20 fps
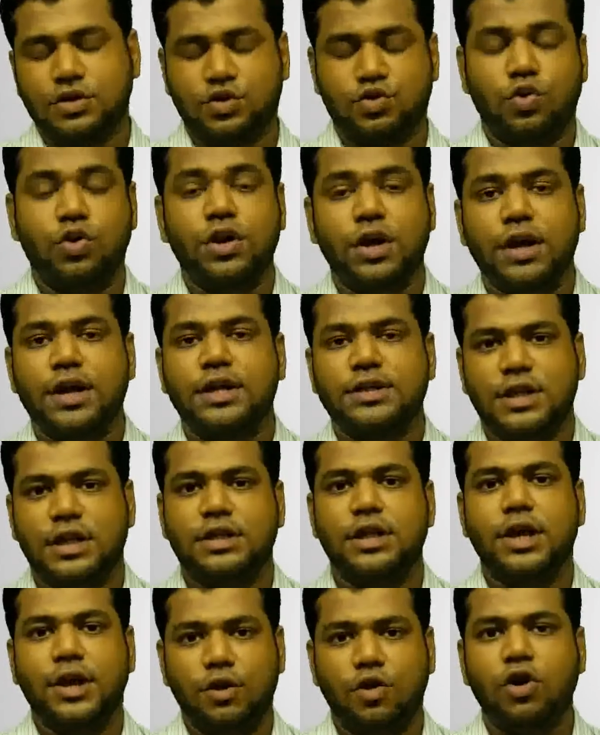स्टोर करना
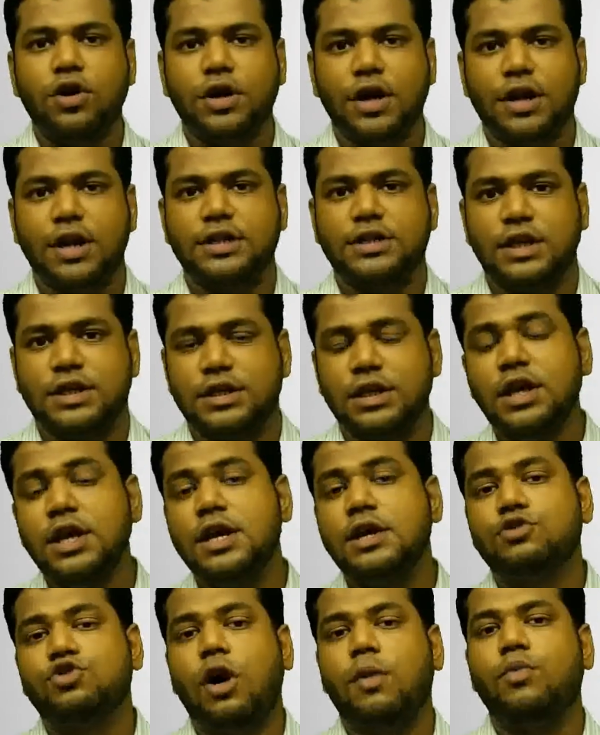चाहते हैं रिकॉर्ड करना चाहते हैं
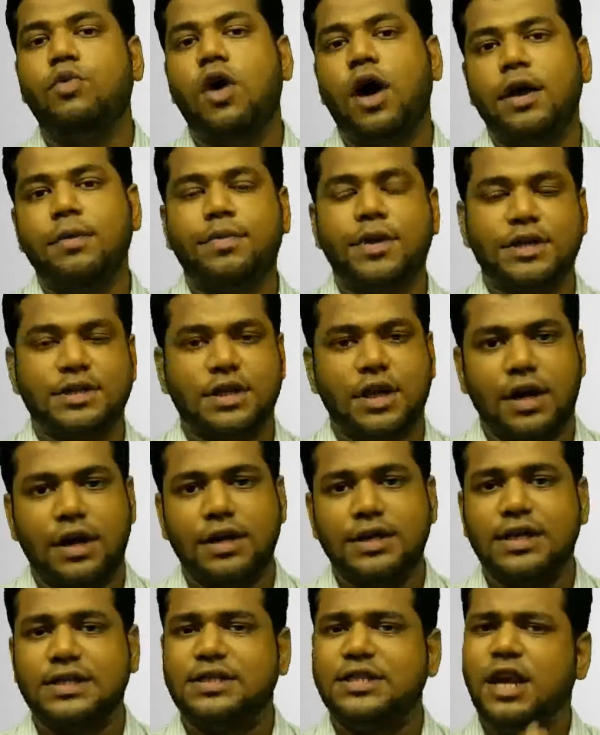तो आपको आई प्रेस
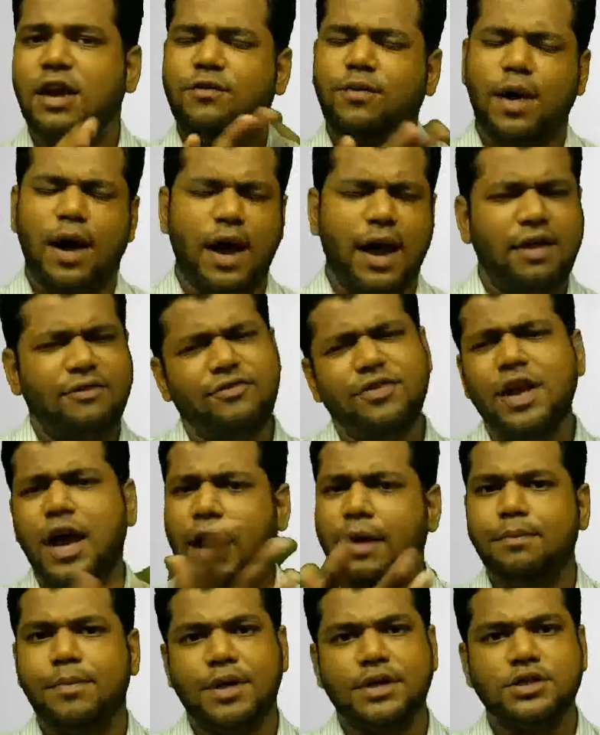करना है जैसे ही आप एफ या
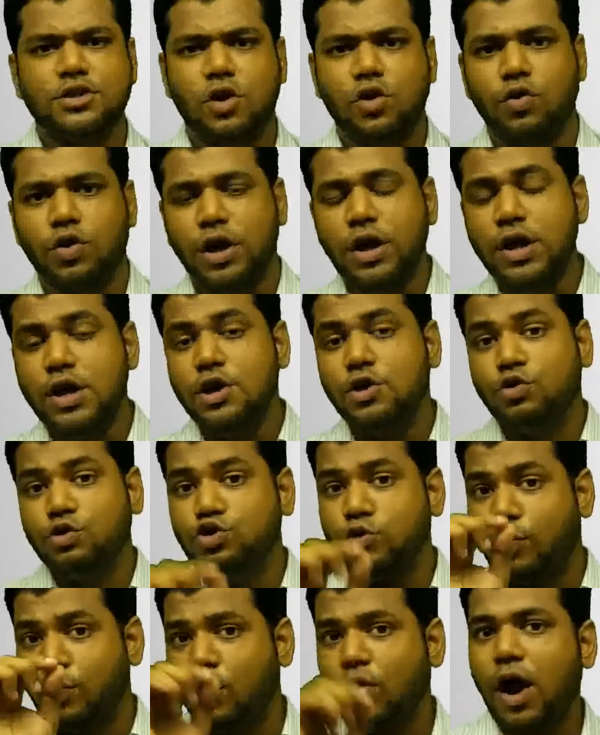आई प्रेस करोगे तो
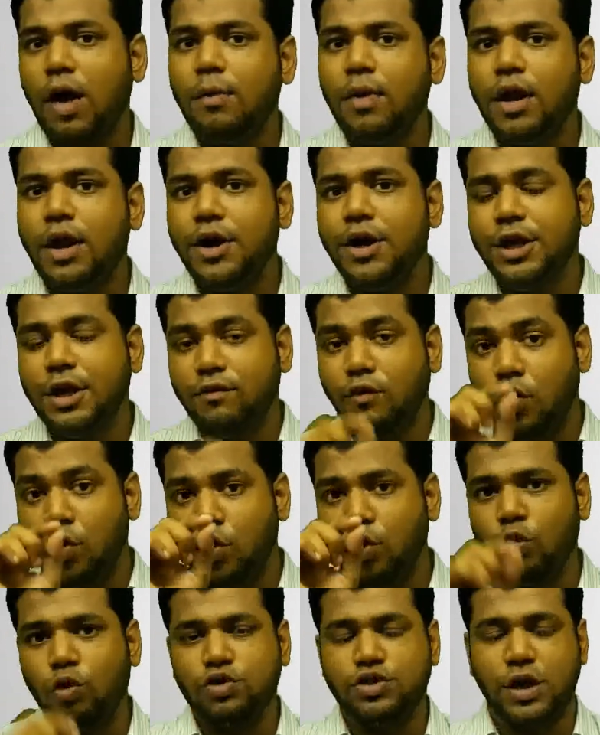जो प्रोग्राम एलईडी e है वो
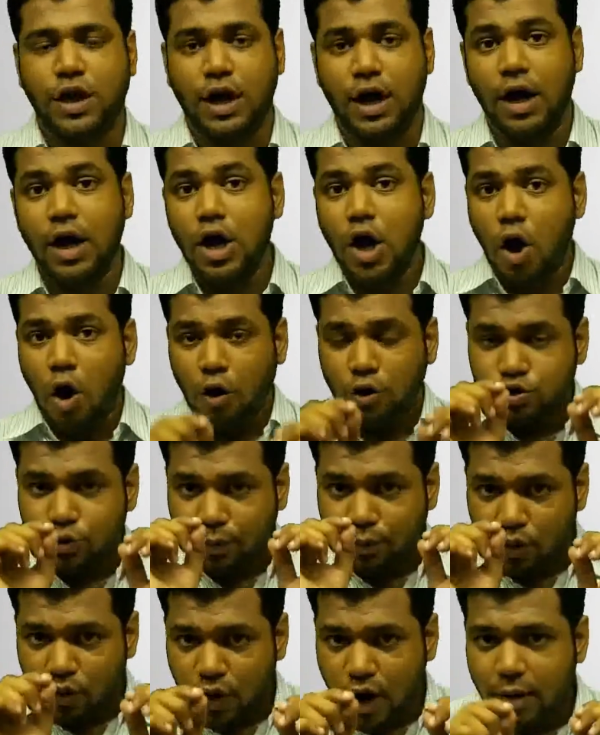ग्लो हो जाएगा और जो
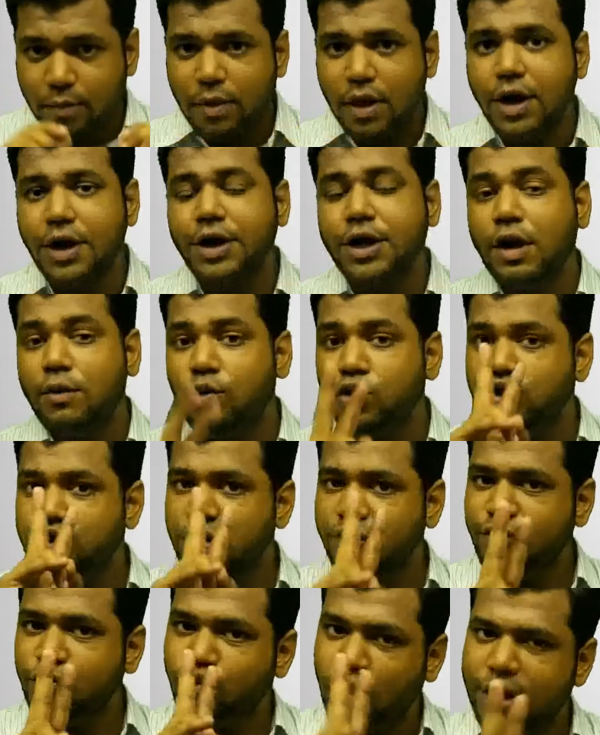प्रोग्राम एलईडी है वो
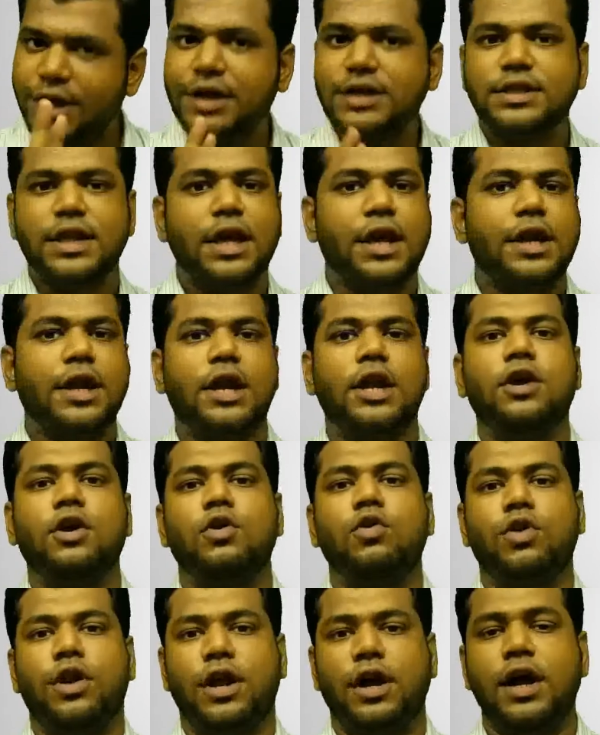सिर्फ ट्वेंटी सेकंड के लिए
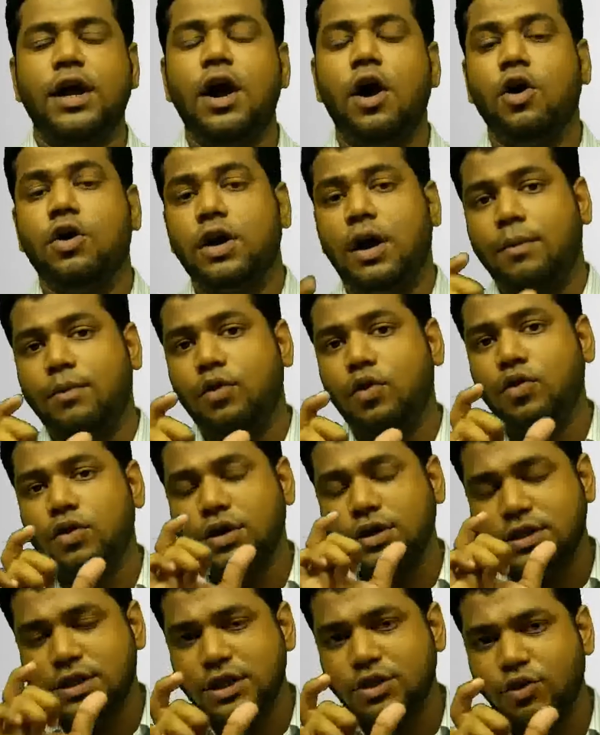ग्लो रहेगा और आपको
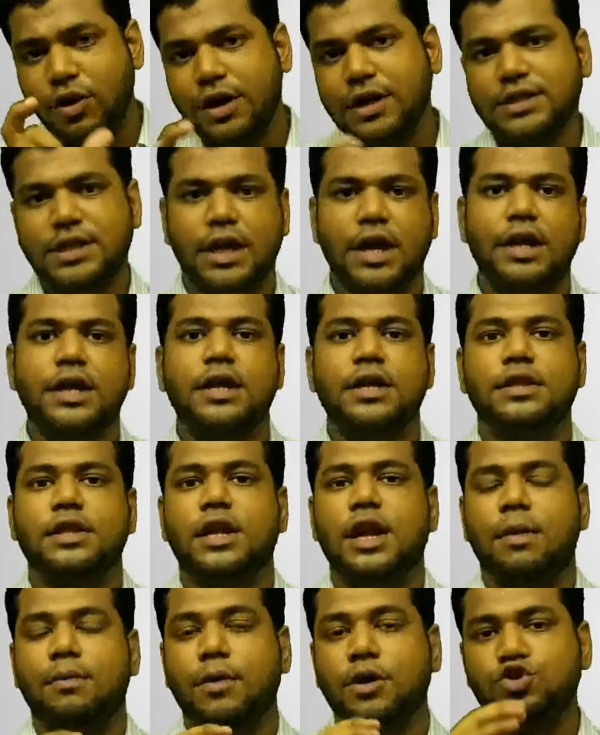इसी ट्वेंटी सेकंड के
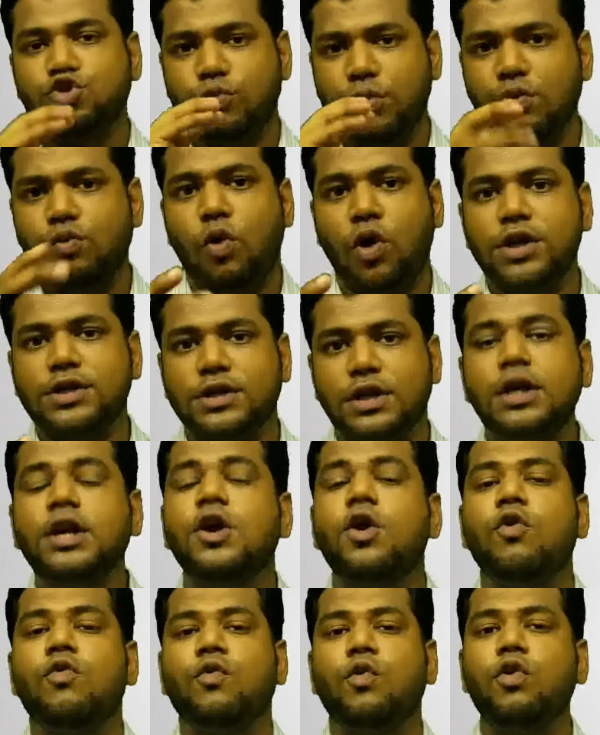अंदर आपका जो भी वॉइस है
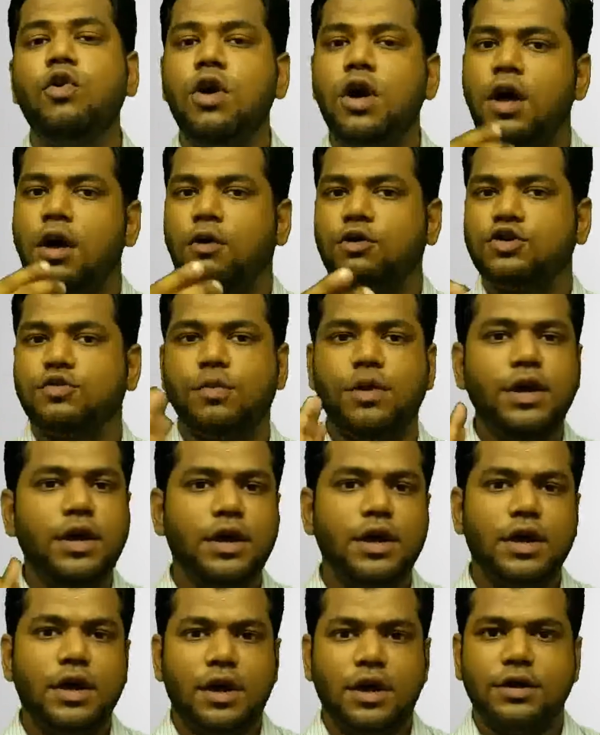वो उसमें
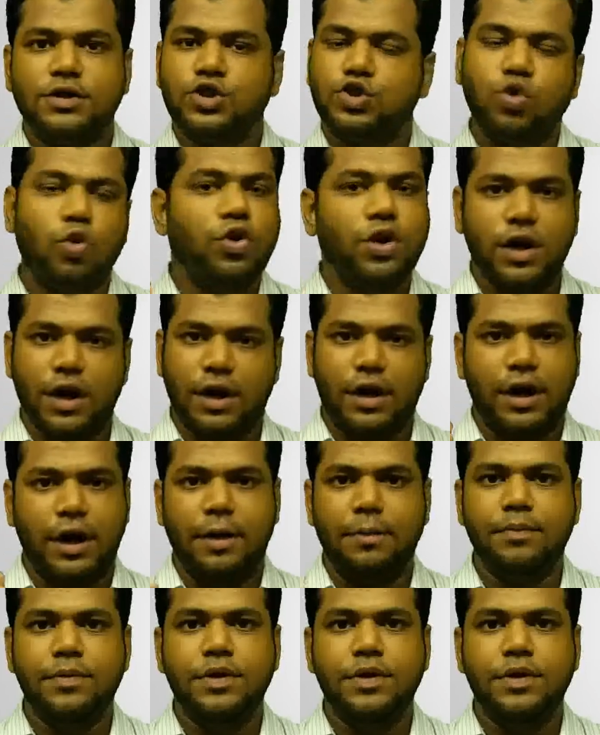स्टोर करना है